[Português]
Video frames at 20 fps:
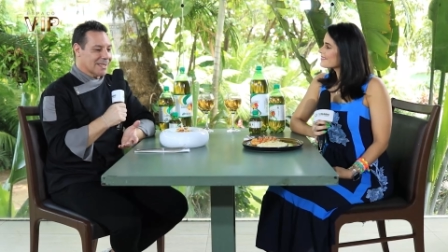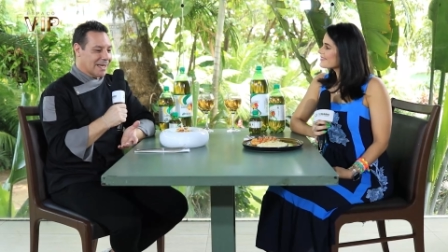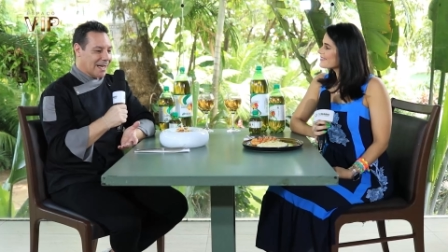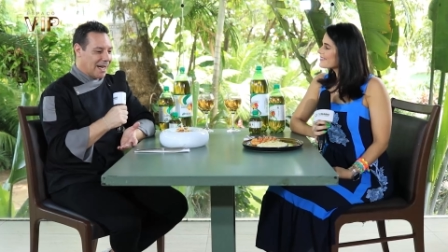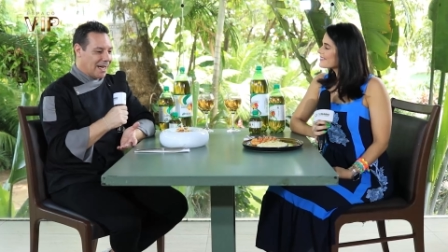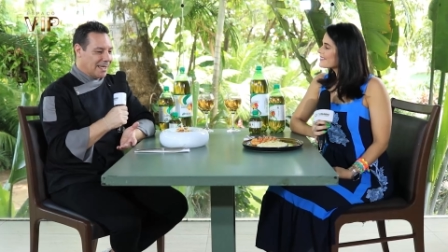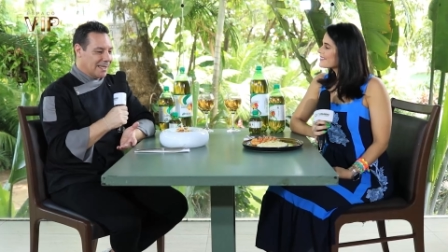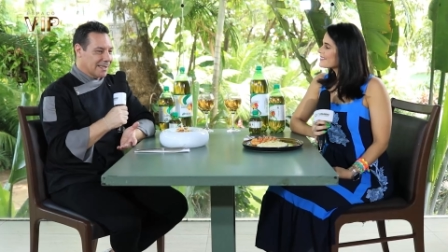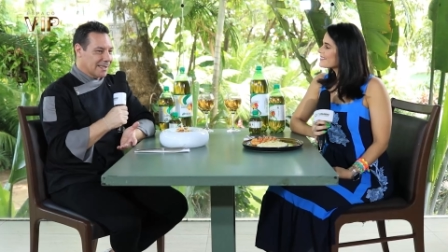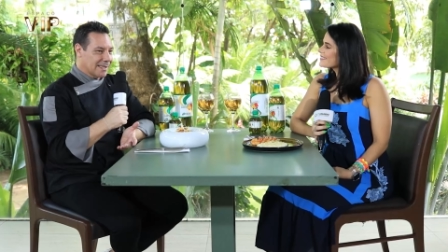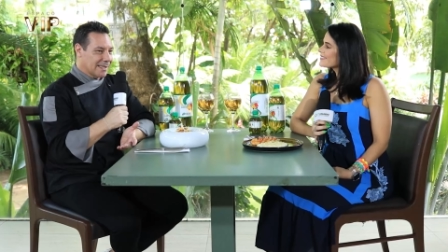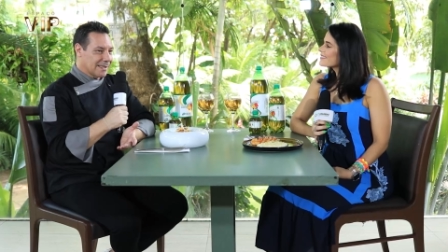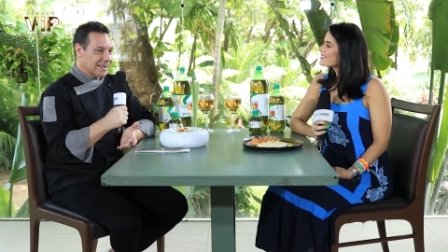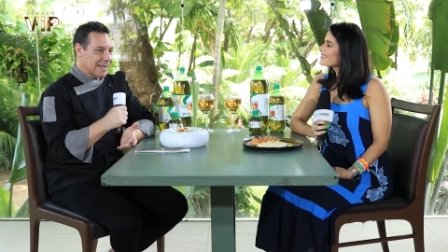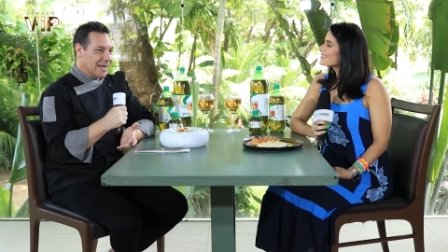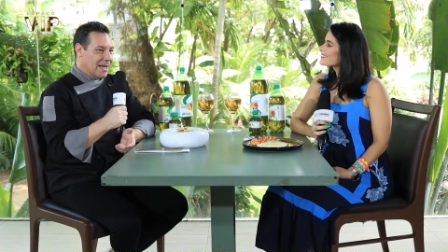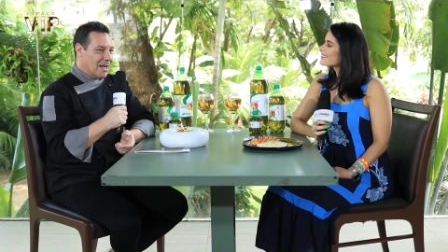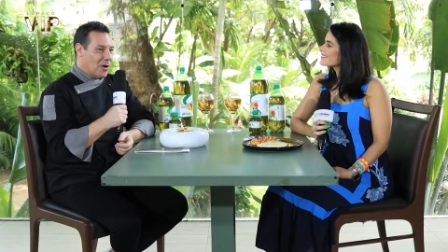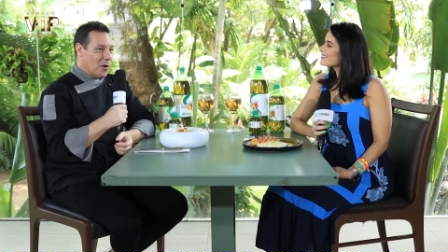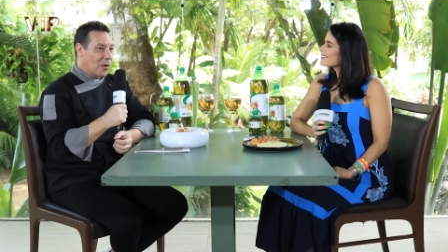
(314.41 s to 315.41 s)
casas,
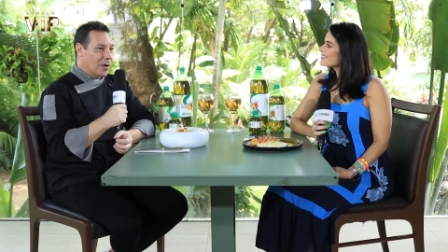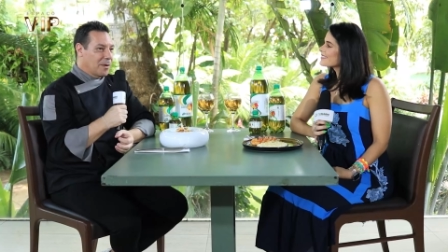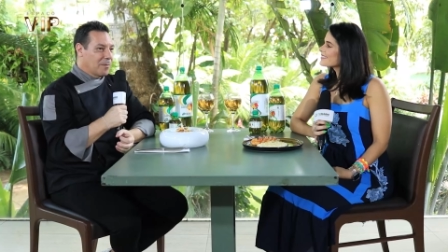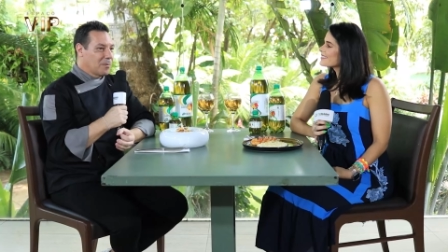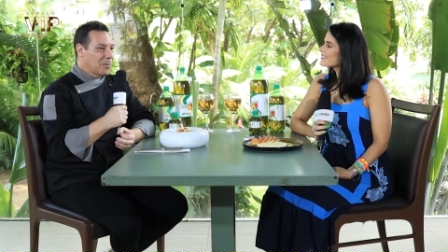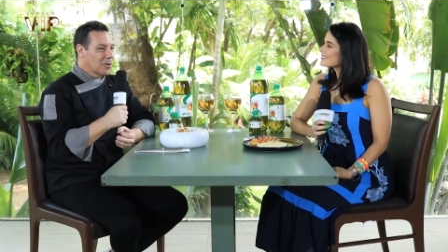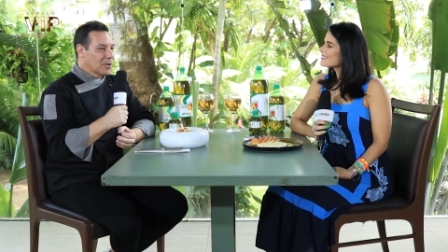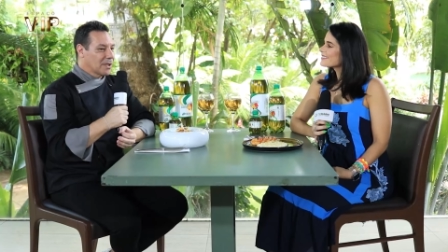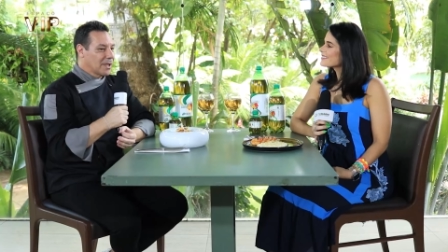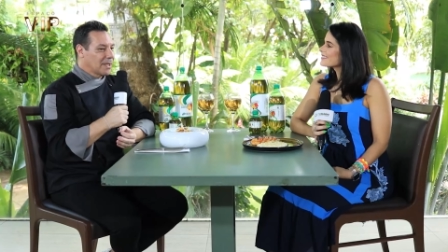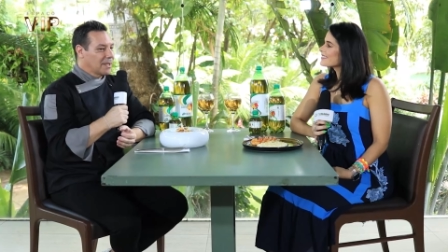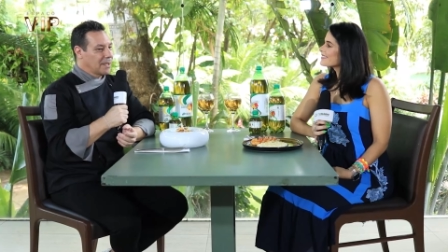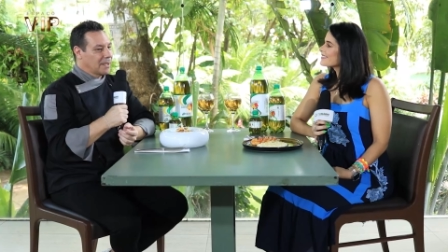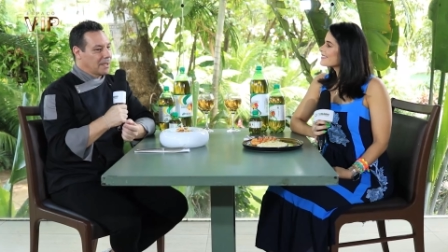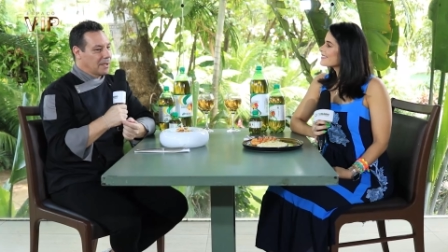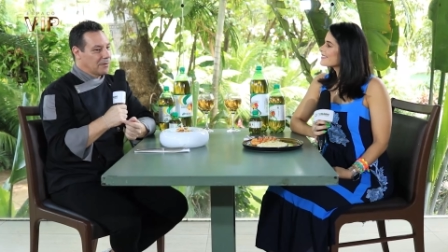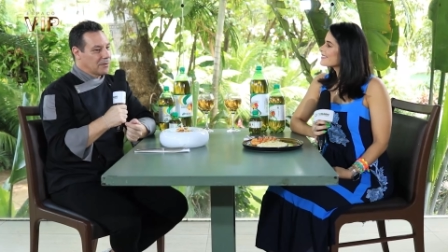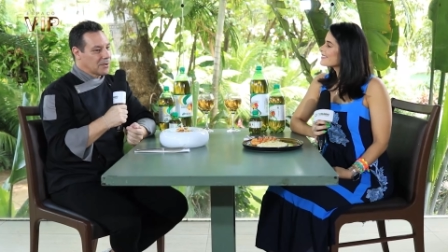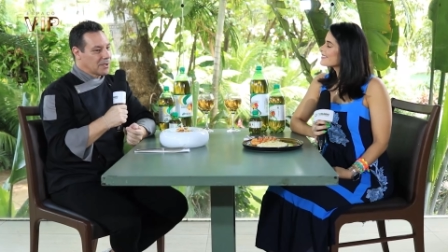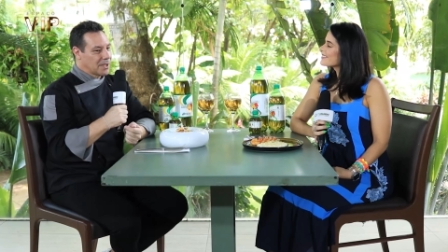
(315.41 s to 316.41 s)
o importante é
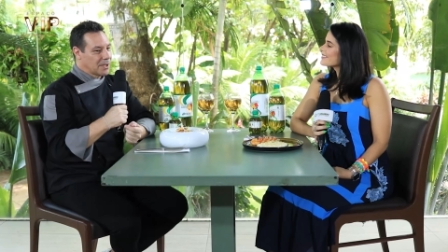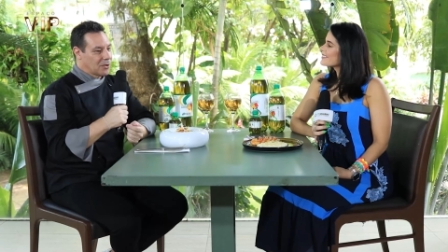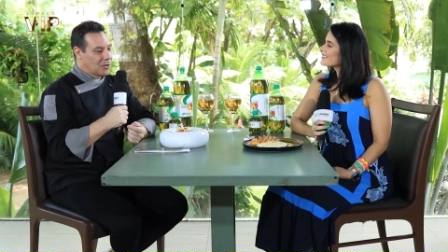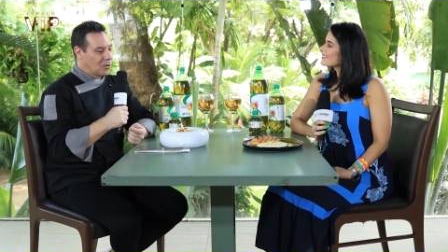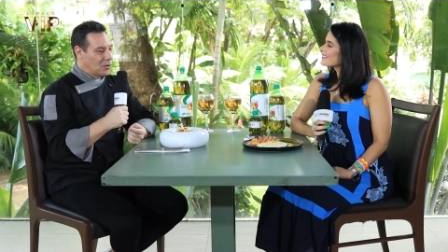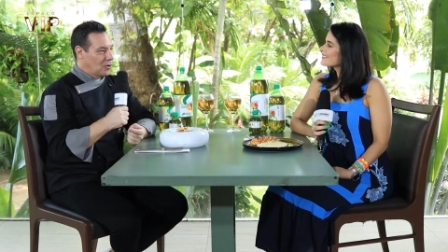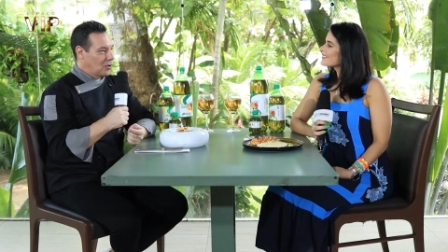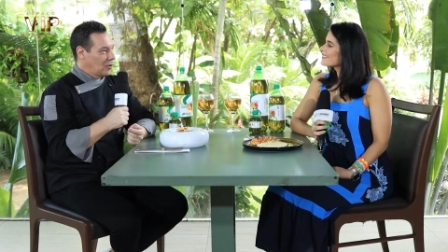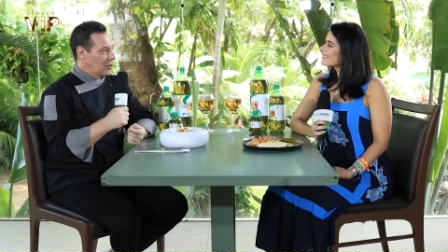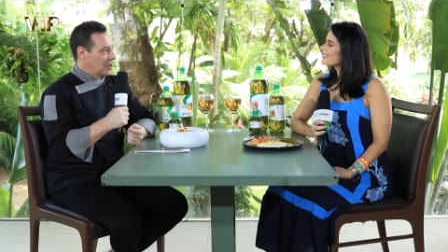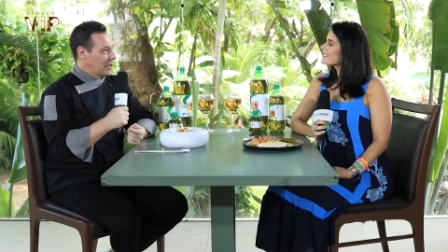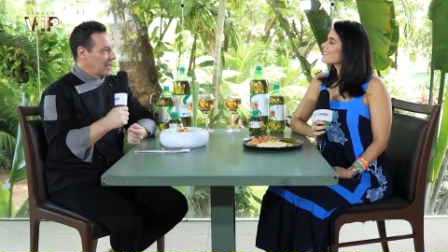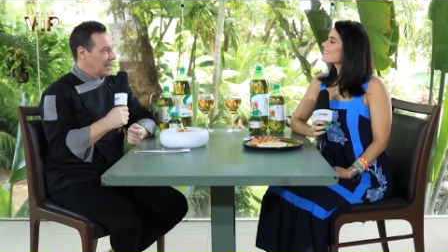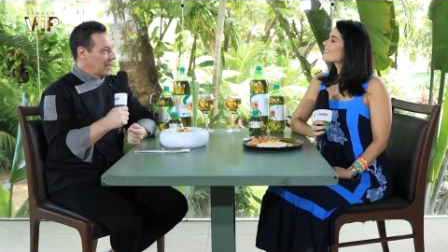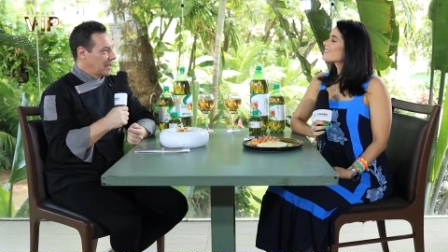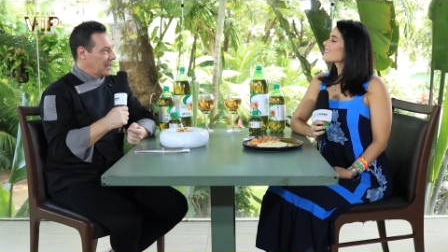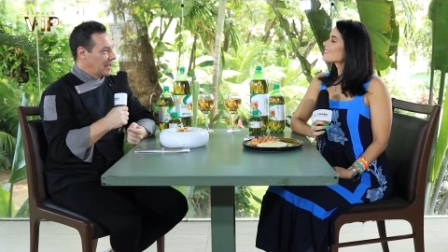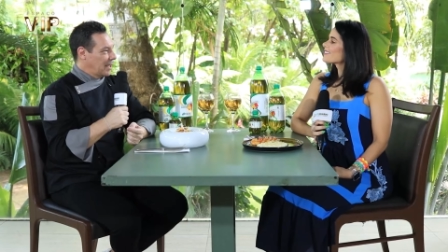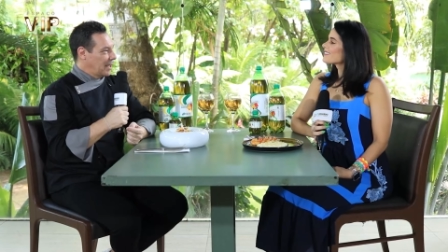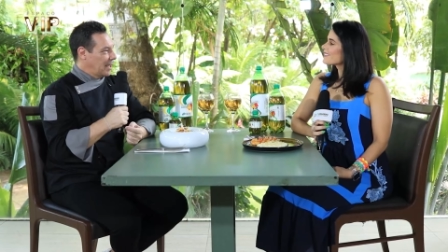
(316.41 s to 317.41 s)
que vocês
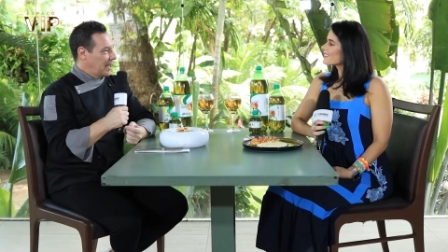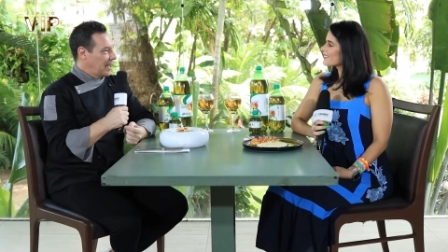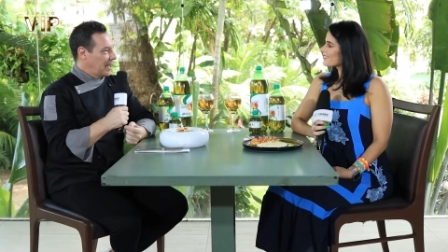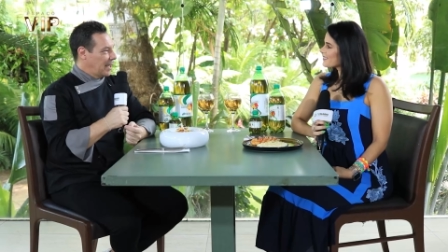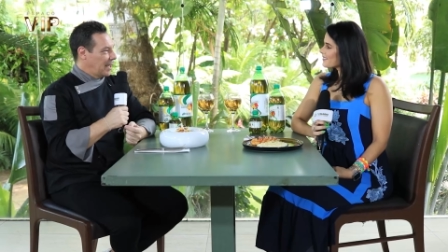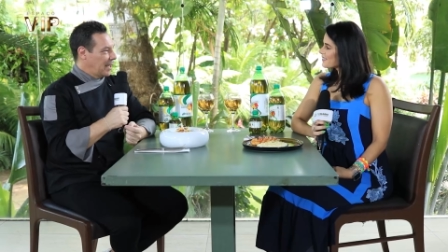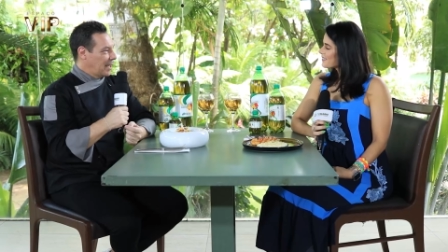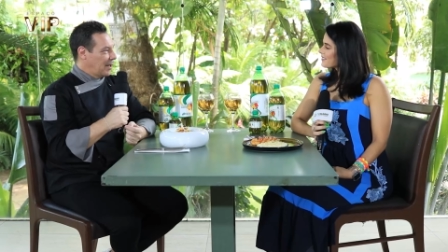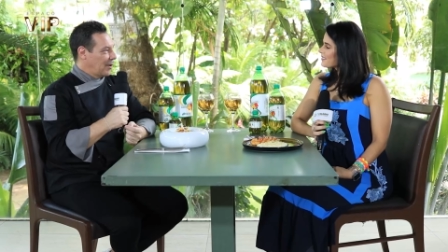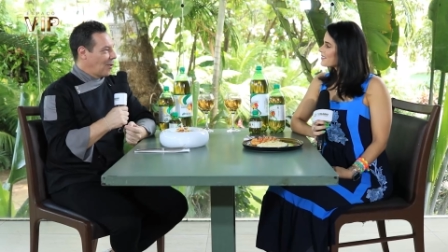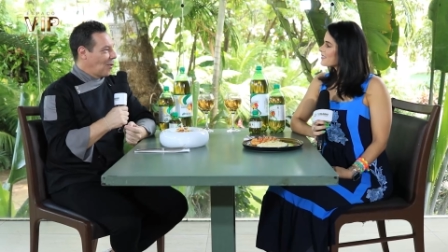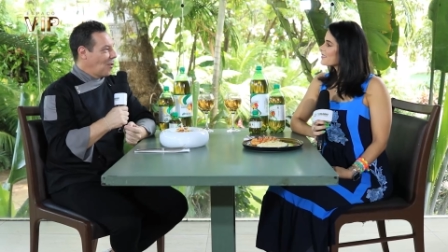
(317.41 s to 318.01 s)
coloquem eh,